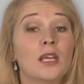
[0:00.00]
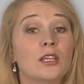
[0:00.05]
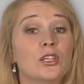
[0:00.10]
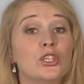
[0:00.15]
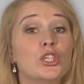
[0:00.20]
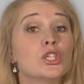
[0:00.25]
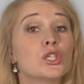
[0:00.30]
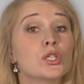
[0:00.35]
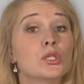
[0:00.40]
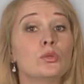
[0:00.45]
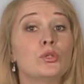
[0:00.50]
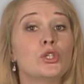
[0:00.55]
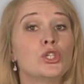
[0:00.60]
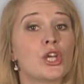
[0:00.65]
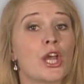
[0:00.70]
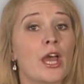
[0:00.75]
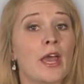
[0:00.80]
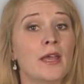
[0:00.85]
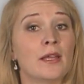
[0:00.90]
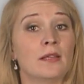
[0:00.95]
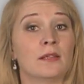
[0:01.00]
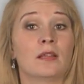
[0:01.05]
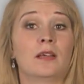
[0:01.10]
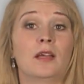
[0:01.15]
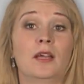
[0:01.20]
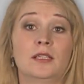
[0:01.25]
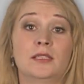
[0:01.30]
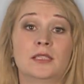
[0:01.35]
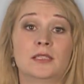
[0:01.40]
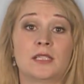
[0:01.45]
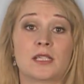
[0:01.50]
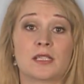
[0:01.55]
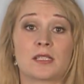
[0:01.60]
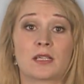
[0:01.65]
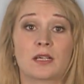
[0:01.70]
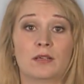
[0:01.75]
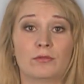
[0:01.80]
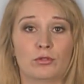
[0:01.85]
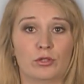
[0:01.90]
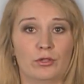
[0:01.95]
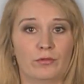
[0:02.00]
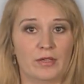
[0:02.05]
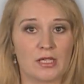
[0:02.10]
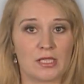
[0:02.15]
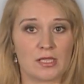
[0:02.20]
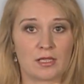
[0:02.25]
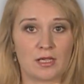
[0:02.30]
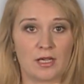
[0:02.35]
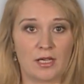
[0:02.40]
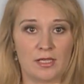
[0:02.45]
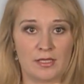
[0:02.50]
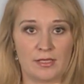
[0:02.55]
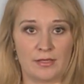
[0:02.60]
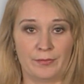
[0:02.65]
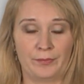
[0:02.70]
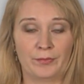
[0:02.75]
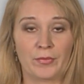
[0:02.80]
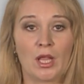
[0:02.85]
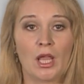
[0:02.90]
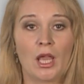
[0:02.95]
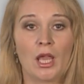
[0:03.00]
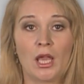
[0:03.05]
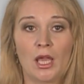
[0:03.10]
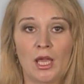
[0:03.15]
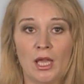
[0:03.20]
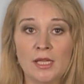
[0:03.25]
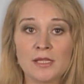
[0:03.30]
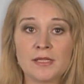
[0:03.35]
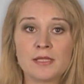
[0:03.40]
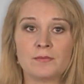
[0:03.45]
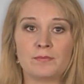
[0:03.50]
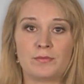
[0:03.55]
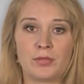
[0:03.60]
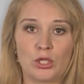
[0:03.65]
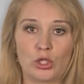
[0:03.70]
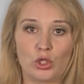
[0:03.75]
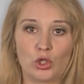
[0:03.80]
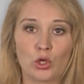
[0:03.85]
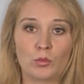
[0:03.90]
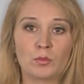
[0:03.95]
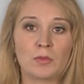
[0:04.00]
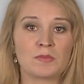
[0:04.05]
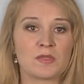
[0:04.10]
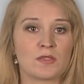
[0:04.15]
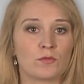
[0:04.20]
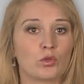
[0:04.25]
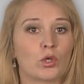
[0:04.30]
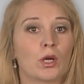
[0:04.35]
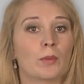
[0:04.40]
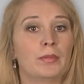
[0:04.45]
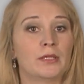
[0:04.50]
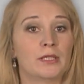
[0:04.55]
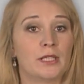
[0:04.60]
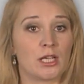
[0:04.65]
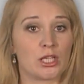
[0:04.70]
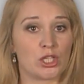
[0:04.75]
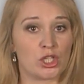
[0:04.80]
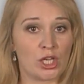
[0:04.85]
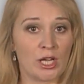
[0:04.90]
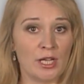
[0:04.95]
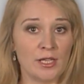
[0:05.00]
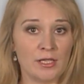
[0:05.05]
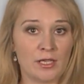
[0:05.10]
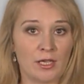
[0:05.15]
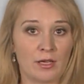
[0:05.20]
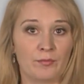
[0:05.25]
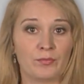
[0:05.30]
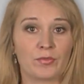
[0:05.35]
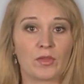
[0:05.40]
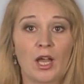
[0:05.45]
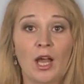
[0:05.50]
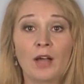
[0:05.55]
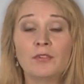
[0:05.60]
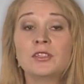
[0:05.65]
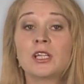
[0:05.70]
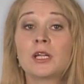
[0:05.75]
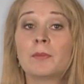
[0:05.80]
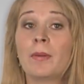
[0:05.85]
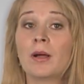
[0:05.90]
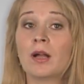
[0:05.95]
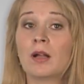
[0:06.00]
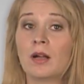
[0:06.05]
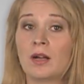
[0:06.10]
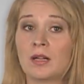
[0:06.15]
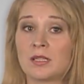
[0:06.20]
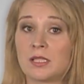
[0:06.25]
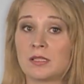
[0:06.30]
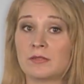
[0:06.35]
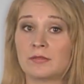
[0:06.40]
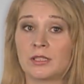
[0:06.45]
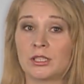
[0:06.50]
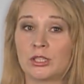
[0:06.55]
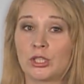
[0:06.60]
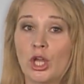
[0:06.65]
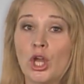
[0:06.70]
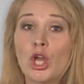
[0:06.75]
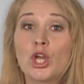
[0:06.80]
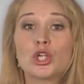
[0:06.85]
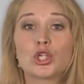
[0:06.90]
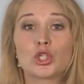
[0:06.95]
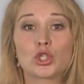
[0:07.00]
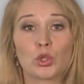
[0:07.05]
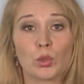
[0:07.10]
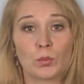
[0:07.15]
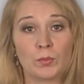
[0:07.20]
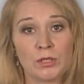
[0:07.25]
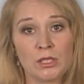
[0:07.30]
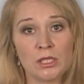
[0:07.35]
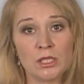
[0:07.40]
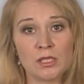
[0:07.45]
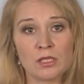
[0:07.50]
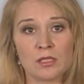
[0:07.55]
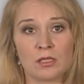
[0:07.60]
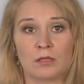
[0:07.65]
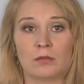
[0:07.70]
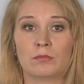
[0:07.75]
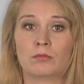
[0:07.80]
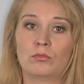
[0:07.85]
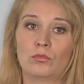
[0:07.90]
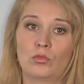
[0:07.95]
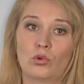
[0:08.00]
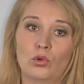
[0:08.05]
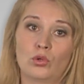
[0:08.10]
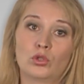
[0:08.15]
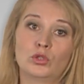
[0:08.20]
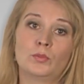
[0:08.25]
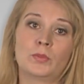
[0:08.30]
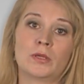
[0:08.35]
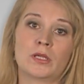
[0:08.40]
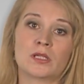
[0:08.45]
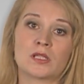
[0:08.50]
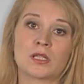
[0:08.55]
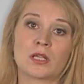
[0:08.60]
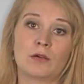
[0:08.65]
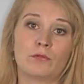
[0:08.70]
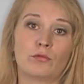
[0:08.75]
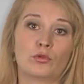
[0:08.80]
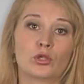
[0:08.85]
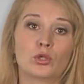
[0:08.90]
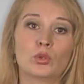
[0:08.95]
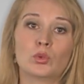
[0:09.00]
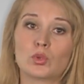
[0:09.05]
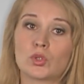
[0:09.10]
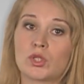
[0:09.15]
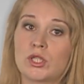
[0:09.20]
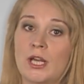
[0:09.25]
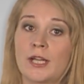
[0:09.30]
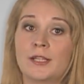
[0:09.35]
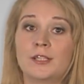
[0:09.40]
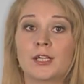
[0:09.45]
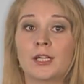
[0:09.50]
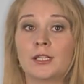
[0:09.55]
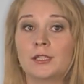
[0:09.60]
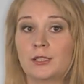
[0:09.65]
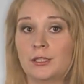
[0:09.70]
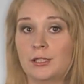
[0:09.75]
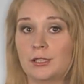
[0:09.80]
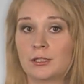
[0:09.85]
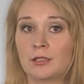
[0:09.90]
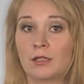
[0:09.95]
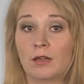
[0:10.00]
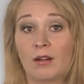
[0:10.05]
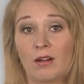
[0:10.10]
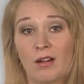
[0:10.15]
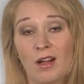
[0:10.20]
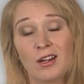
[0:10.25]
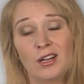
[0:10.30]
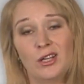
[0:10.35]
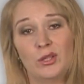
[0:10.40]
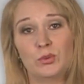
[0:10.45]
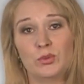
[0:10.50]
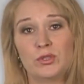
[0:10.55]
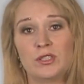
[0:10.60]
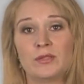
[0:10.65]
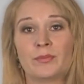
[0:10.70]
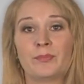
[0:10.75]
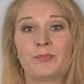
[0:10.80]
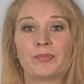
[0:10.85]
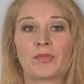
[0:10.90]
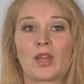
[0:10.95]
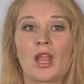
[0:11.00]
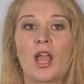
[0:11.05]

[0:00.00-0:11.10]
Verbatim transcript: не случайен этот разговор в рассказе. Этим приемом звукоподражания автор показывает, что птицы могут по разговору узнать родных, как люди,